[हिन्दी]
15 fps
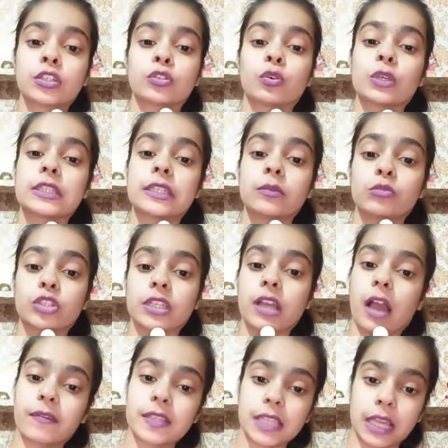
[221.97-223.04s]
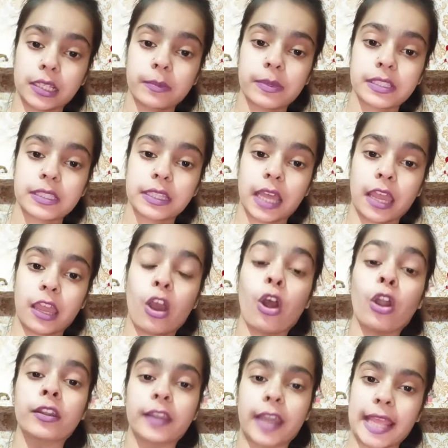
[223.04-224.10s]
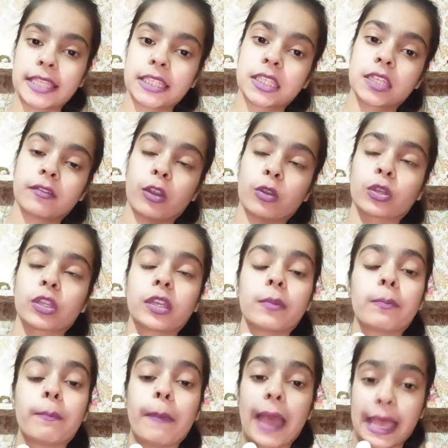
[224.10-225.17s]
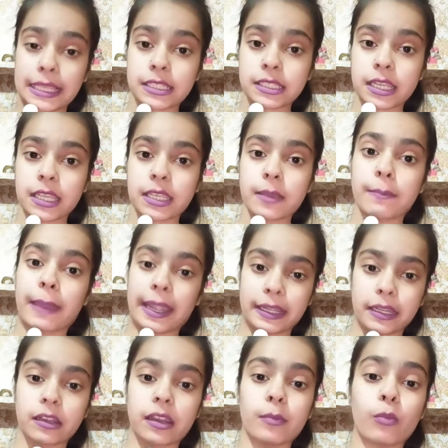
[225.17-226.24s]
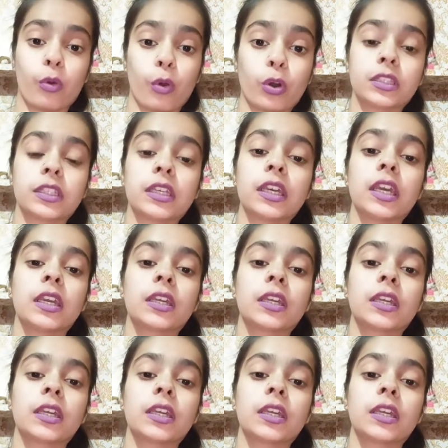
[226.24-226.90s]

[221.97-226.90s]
तो इसलिए मुझे काफ़ी ज़्यादा पसंद आया और ड्राई स्किन वालों के लिए बेस्ट है ये बेटर है बहुत ही